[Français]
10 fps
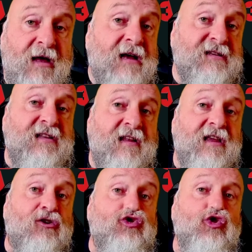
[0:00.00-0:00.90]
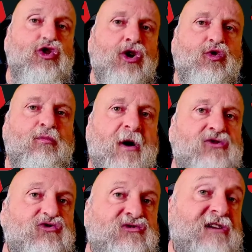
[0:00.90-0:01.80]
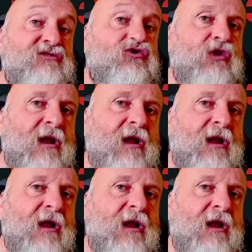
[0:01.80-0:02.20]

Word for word: c'est-à-dire je n'écoute pas jusqu'à ce que cela